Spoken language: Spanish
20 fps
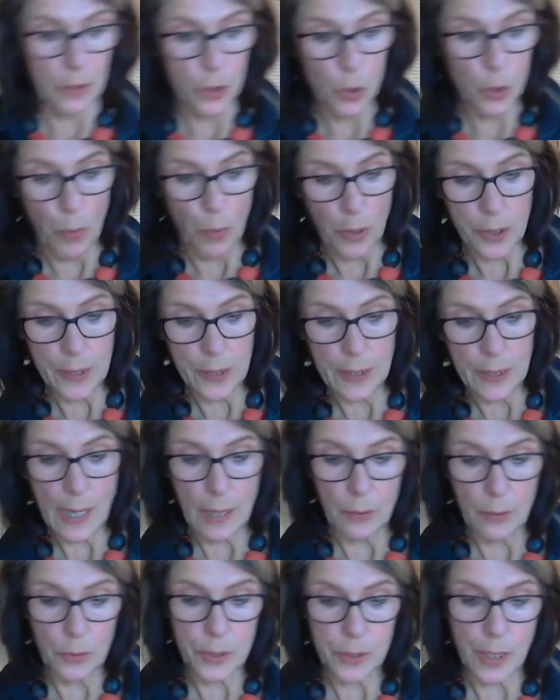
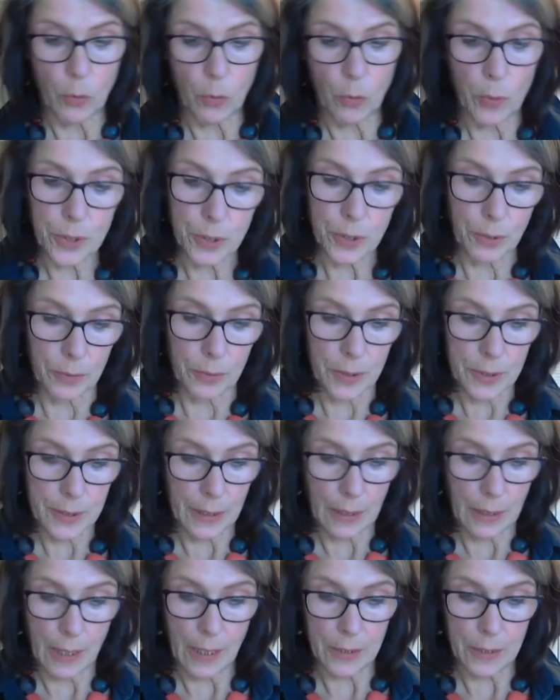subordinados a cuestiones
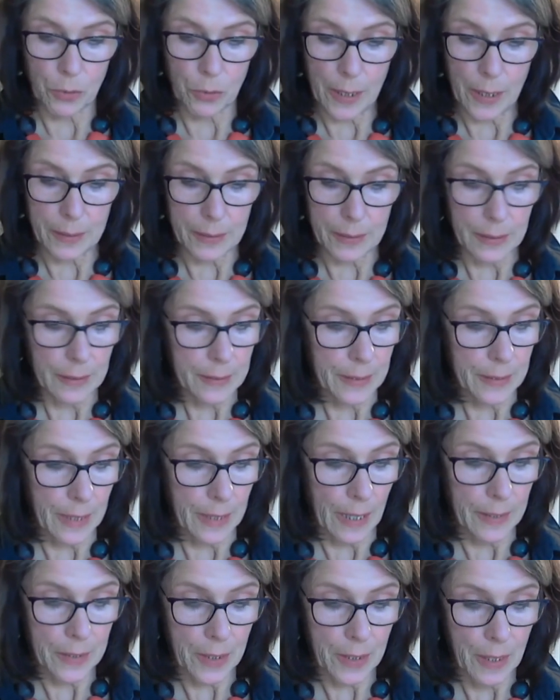de clase o
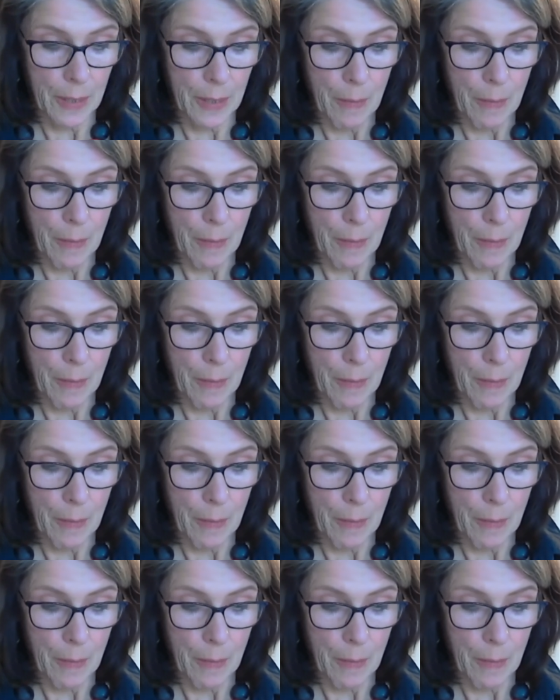etnicidad.